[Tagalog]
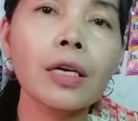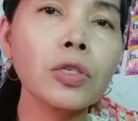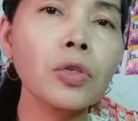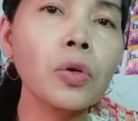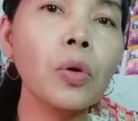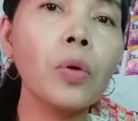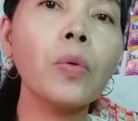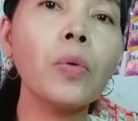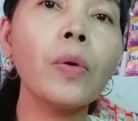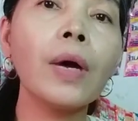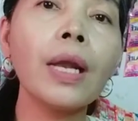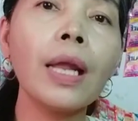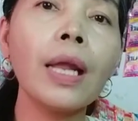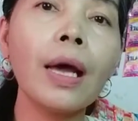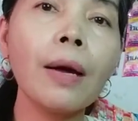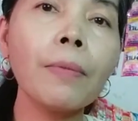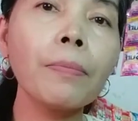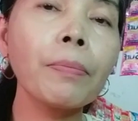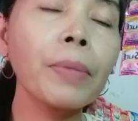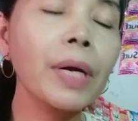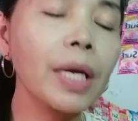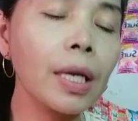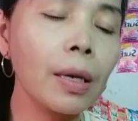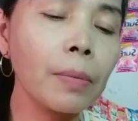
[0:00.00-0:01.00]
So, walang
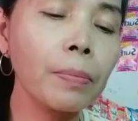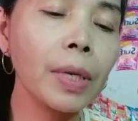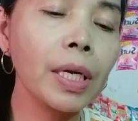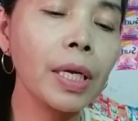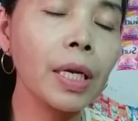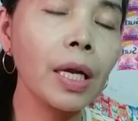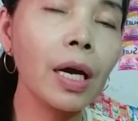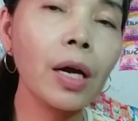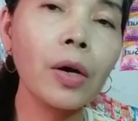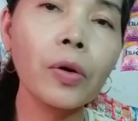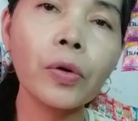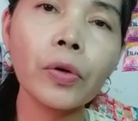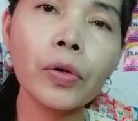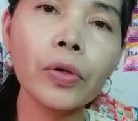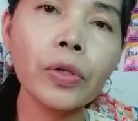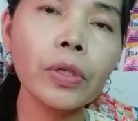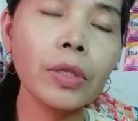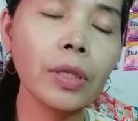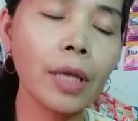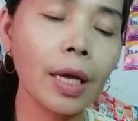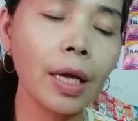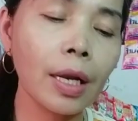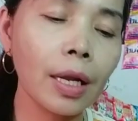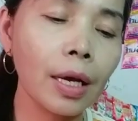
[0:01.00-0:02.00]

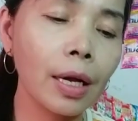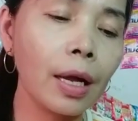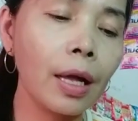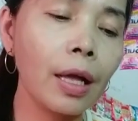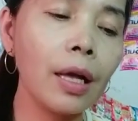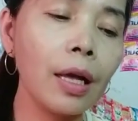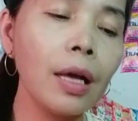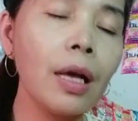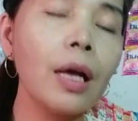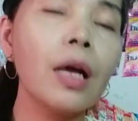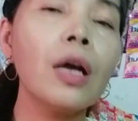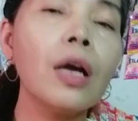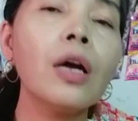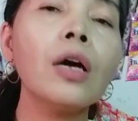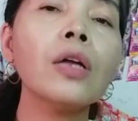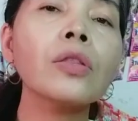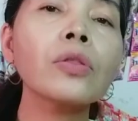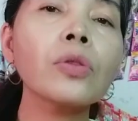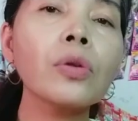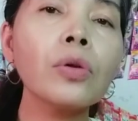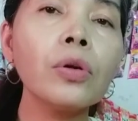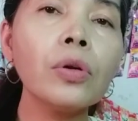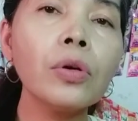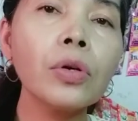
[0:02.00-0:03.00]
panapanahon, talagang
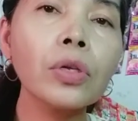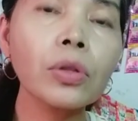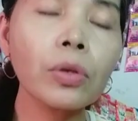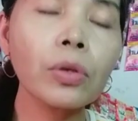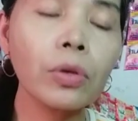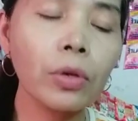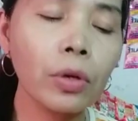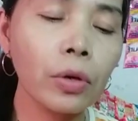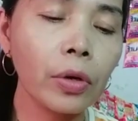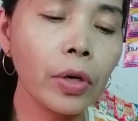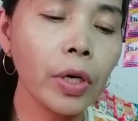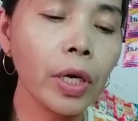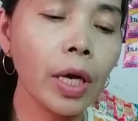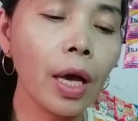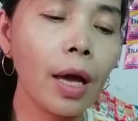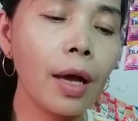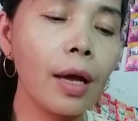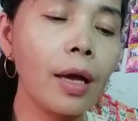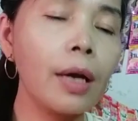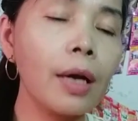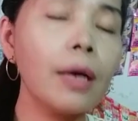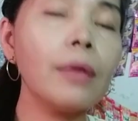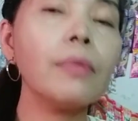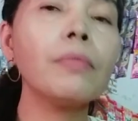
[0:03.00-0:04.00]
tuloy-tuloy
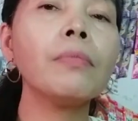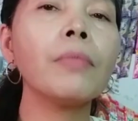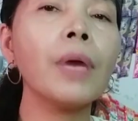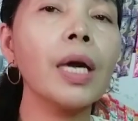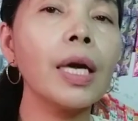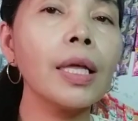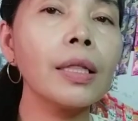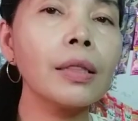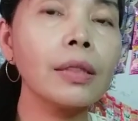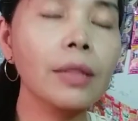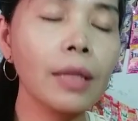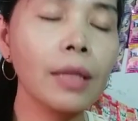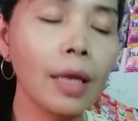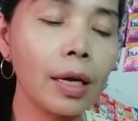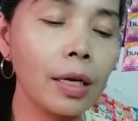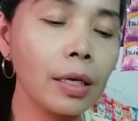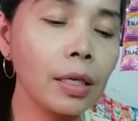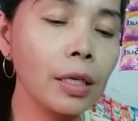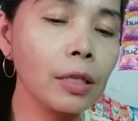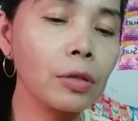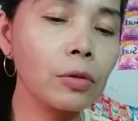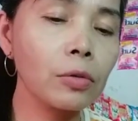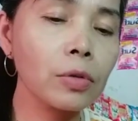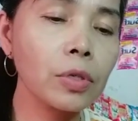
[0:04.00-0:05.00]
ang benta
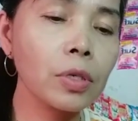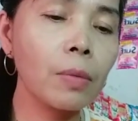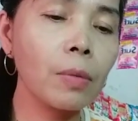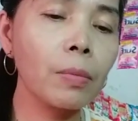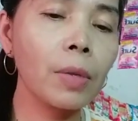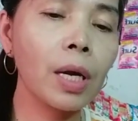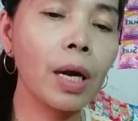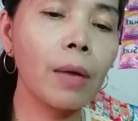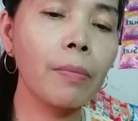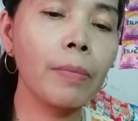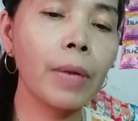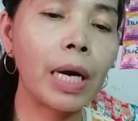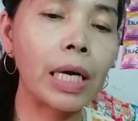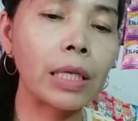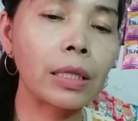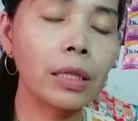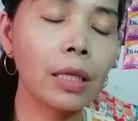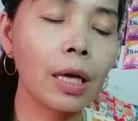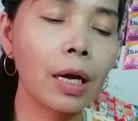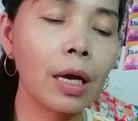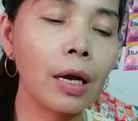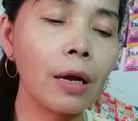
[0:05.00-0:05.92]
nito sa mga bata.